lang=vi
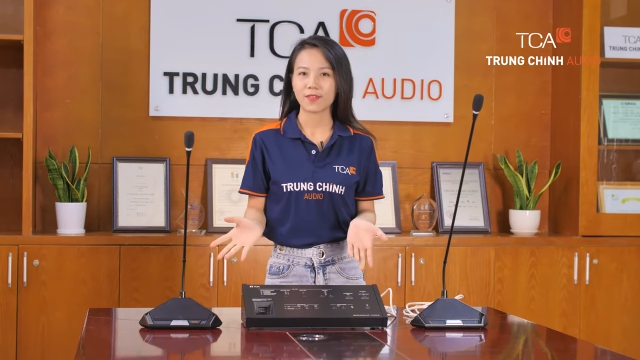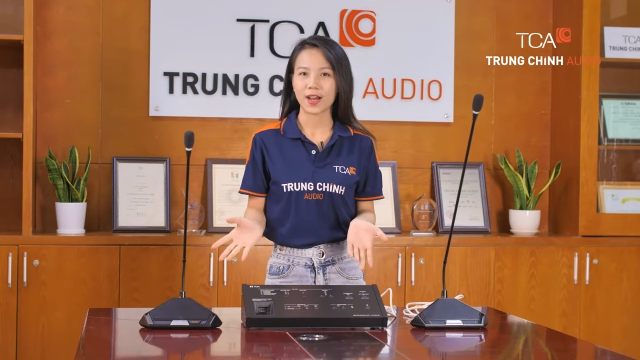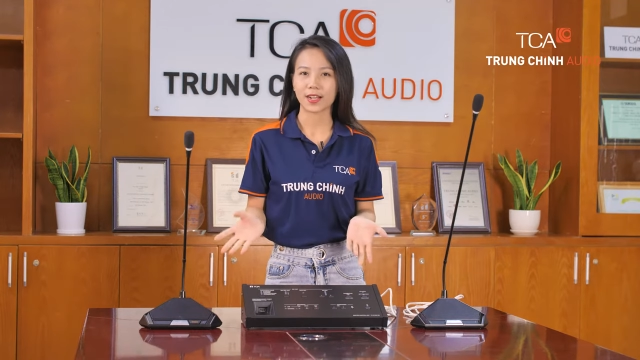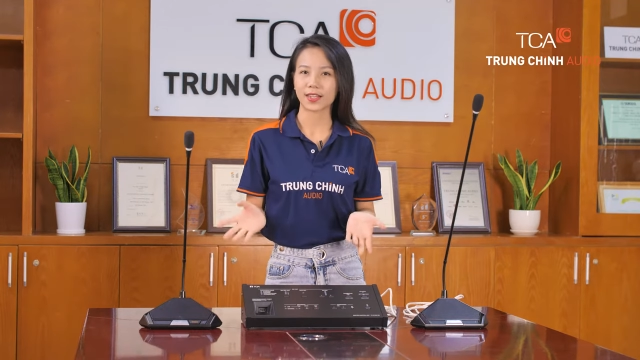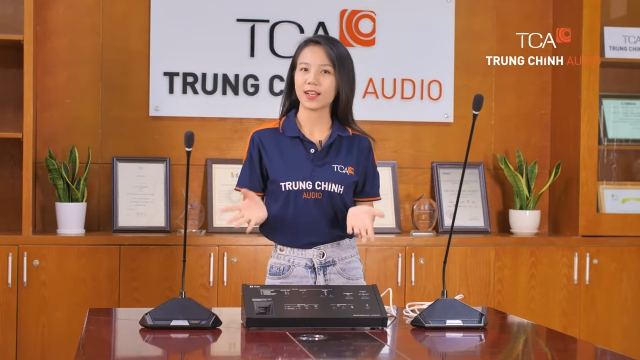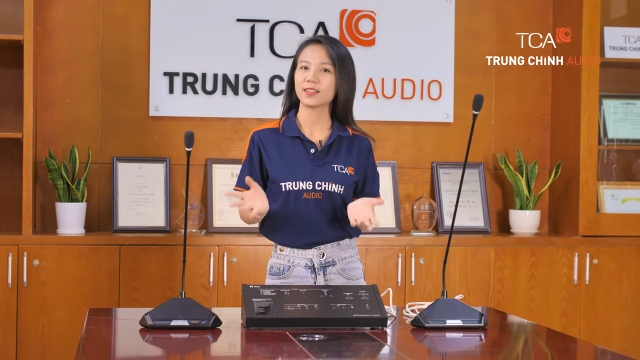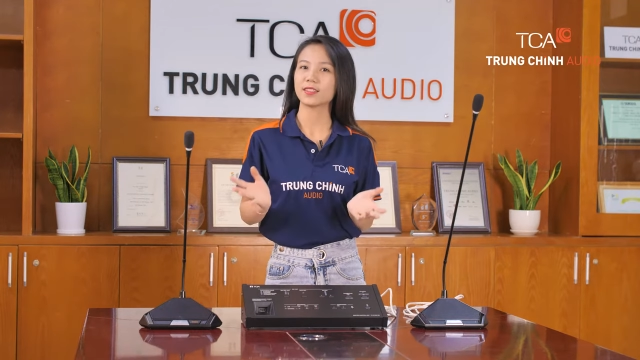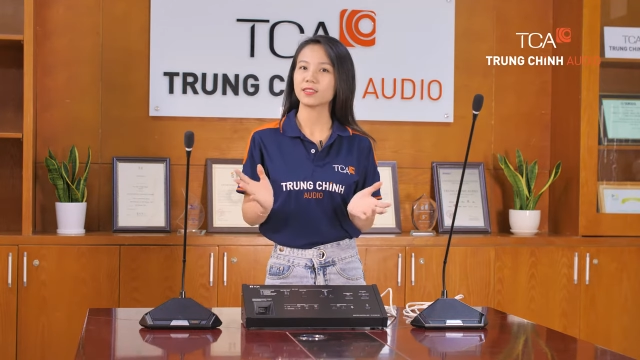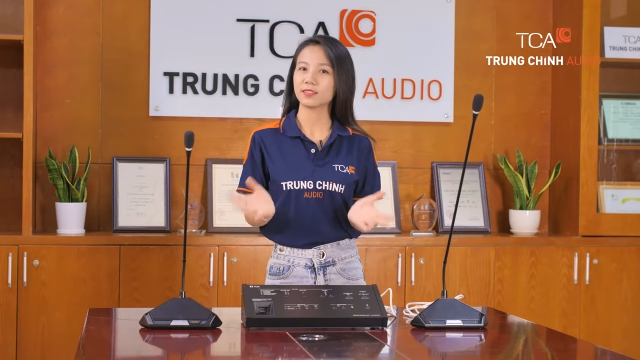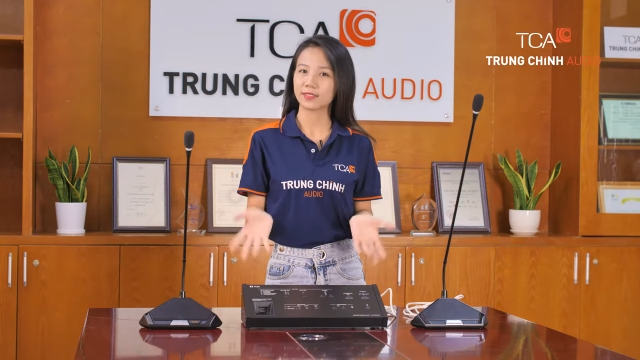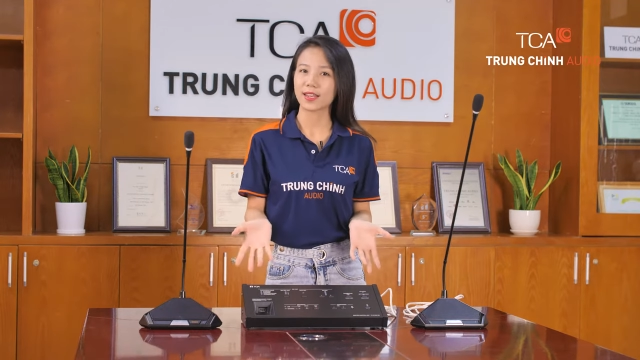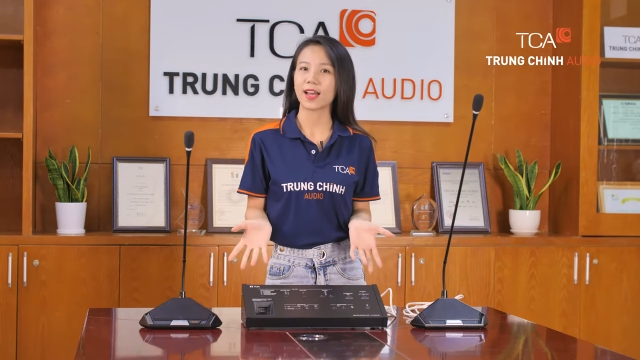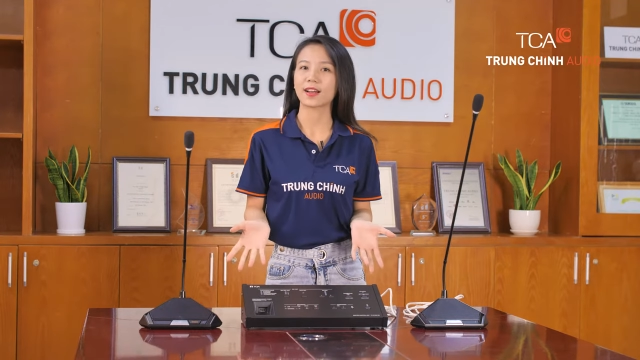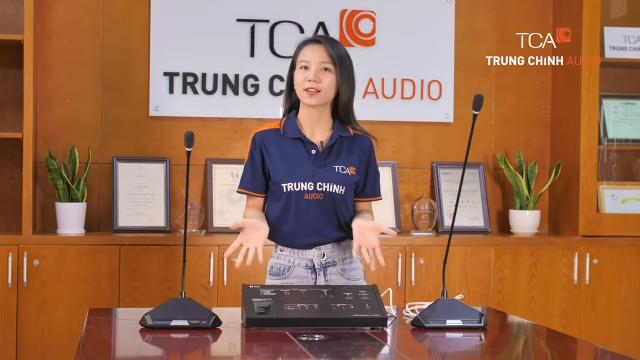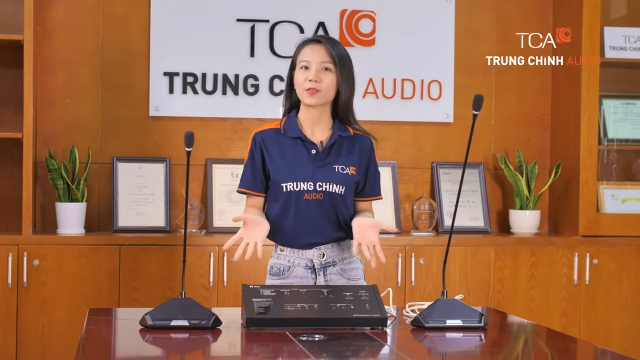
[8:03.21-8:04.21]
và các
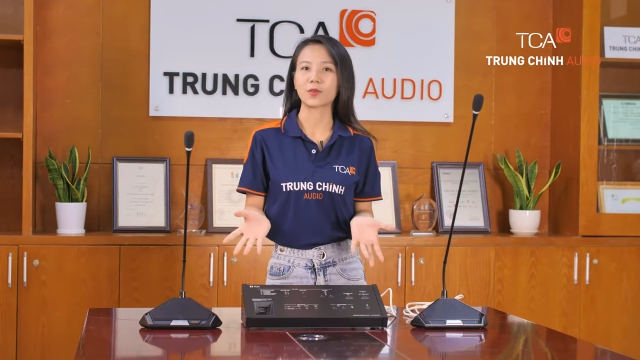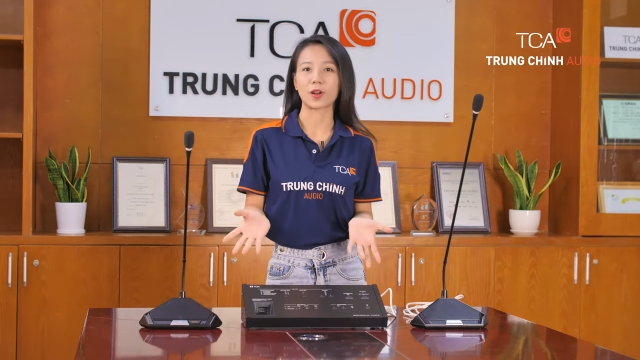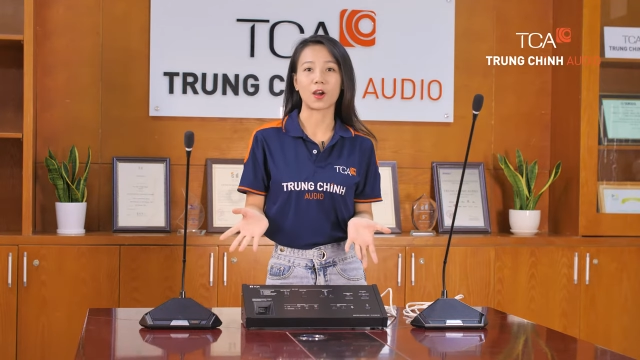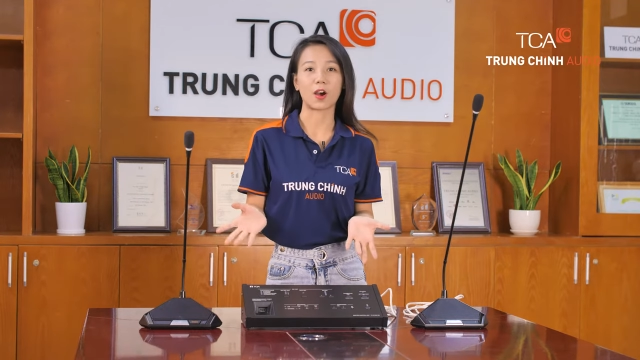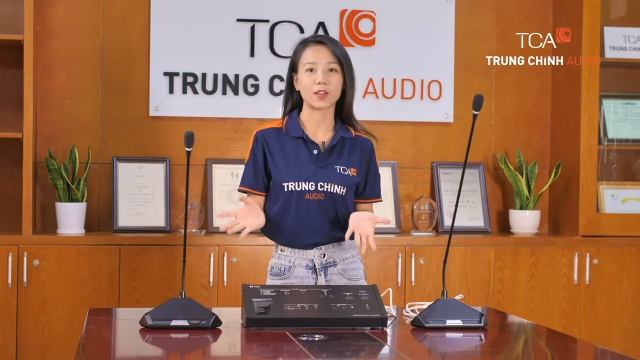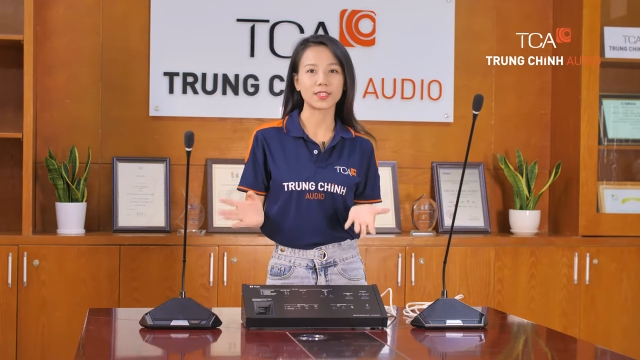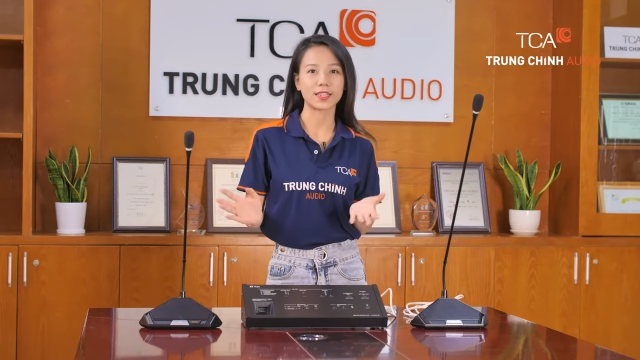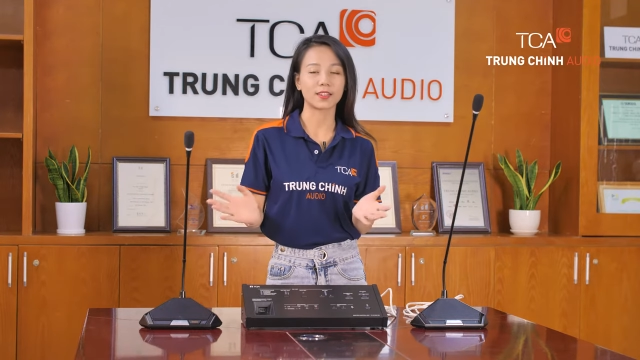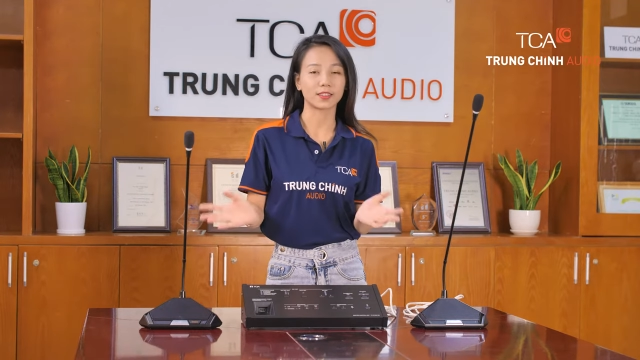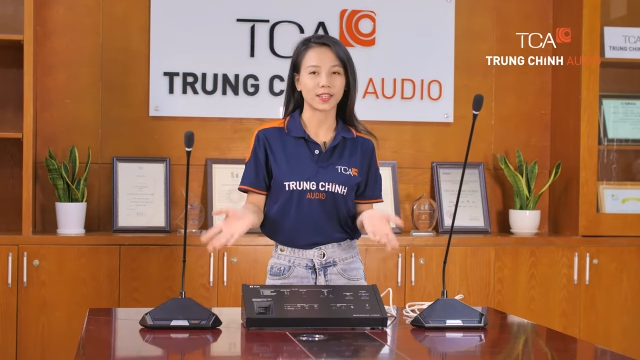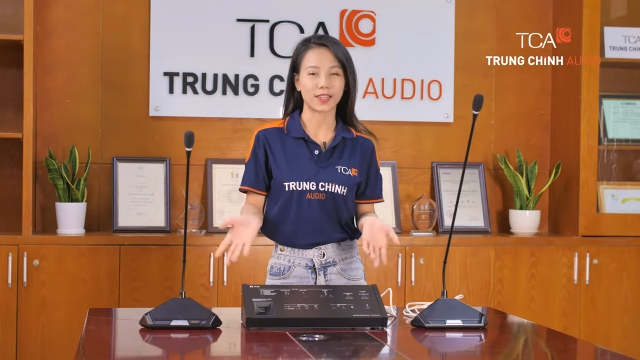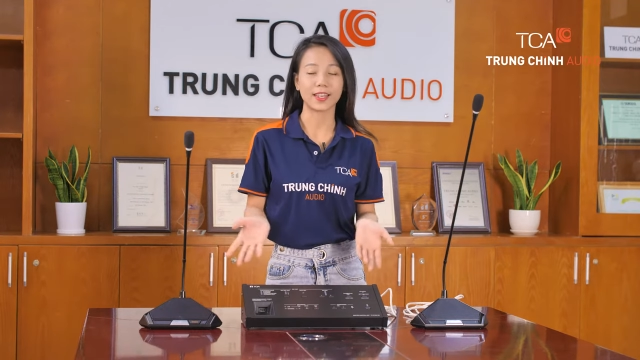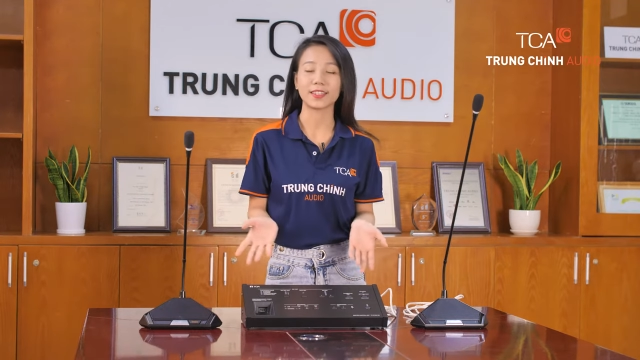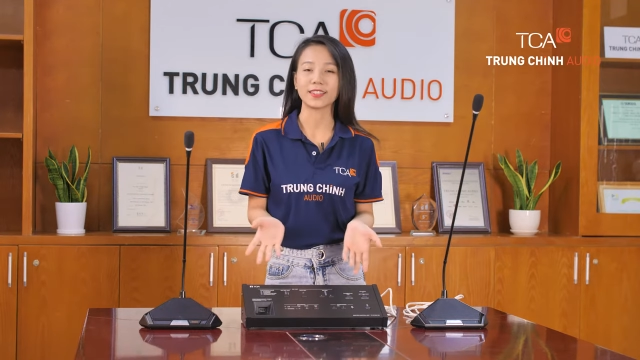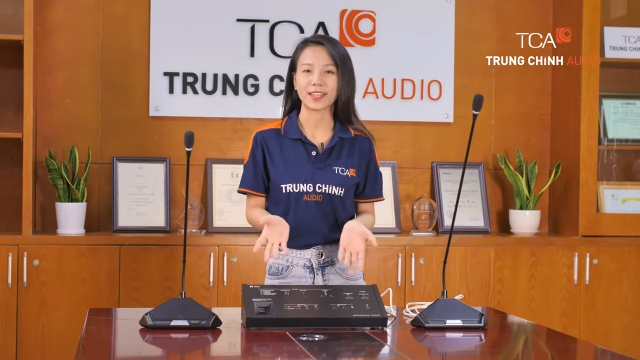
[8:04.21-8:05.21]
chức năng của nó sẽ được
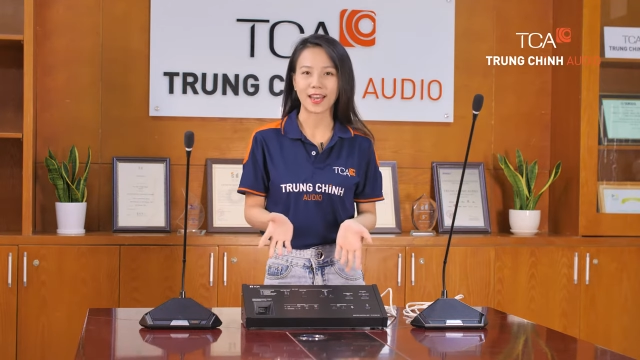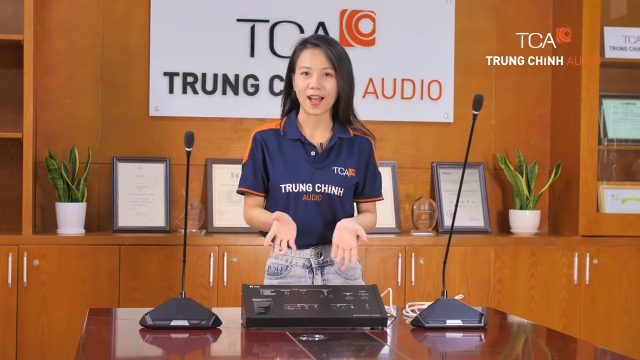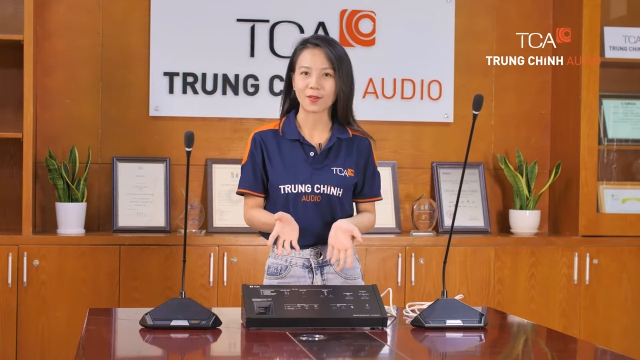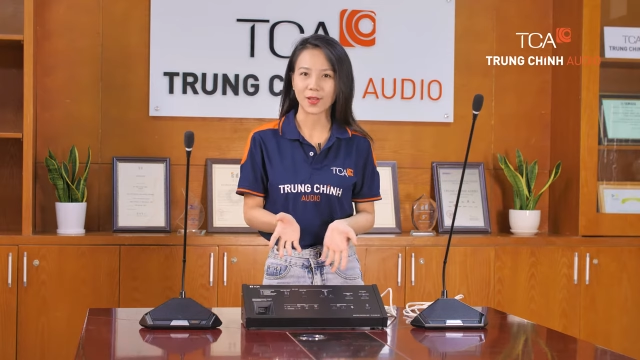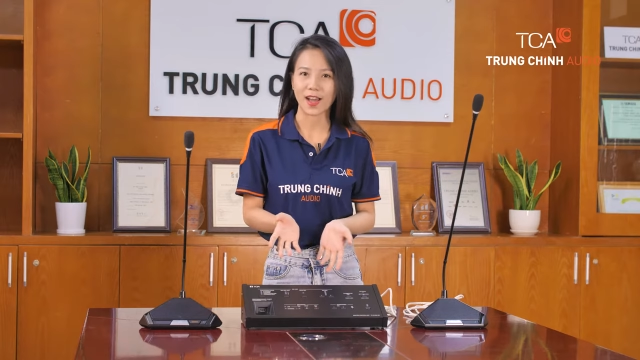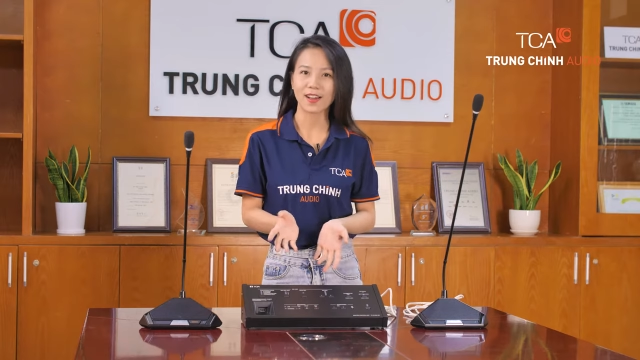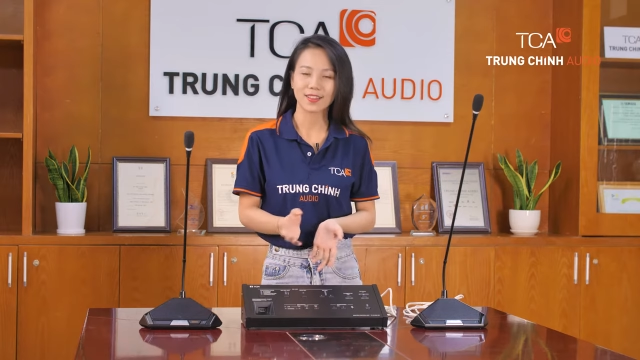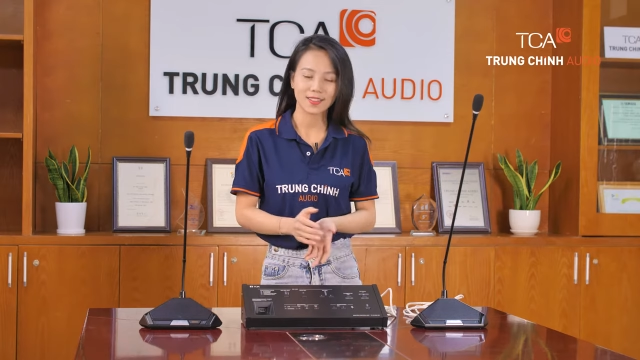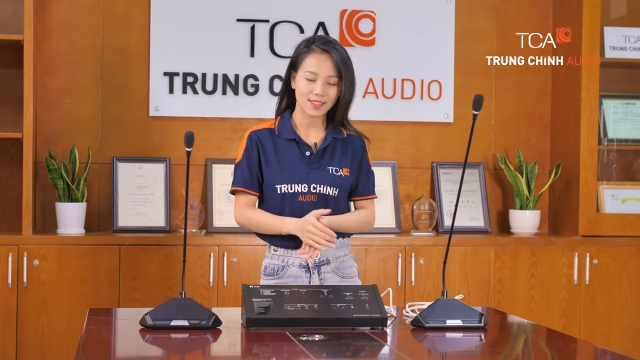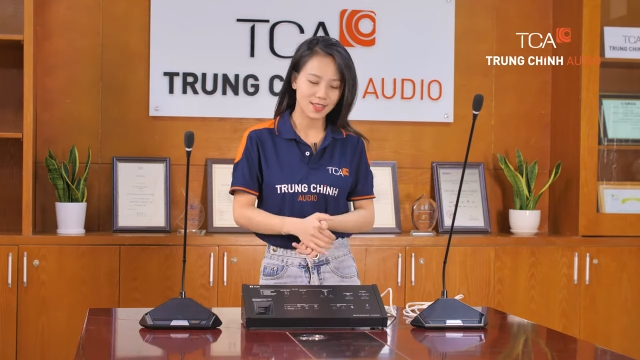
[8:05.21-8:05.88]
thể hiện như thế nào nhé.